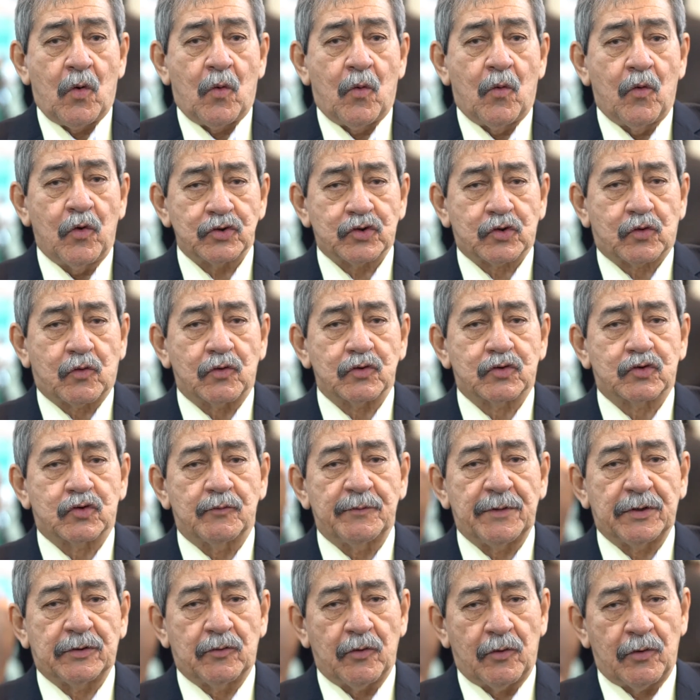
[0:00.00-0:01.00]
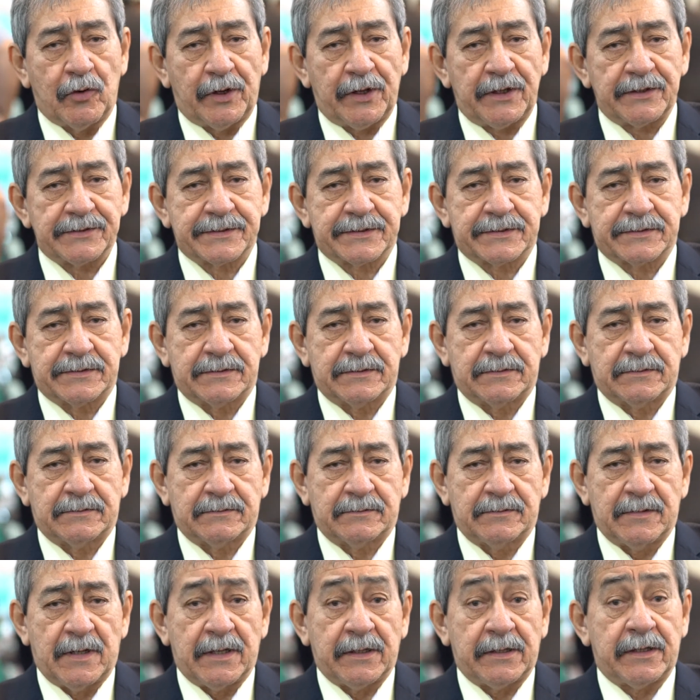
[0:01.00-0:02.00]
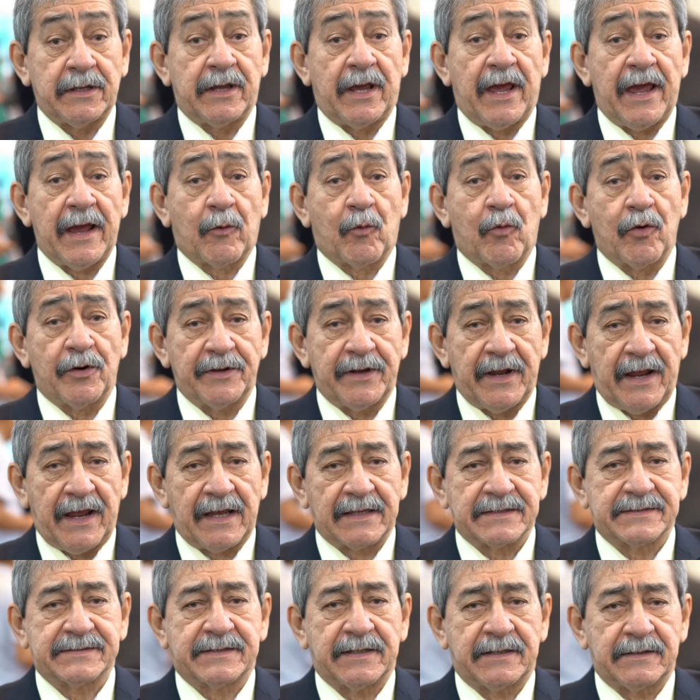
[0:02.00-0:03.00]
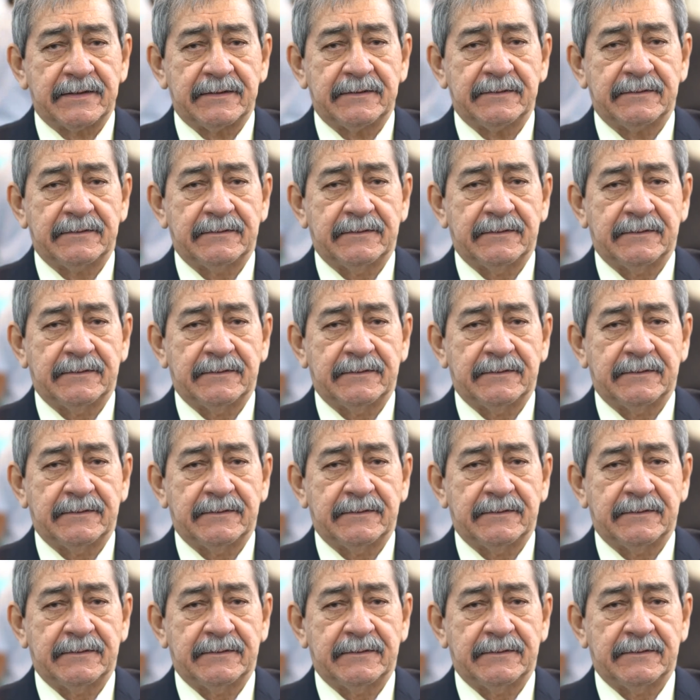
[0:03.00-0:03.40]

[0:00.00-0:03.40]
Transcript: os consumidores que reconhecem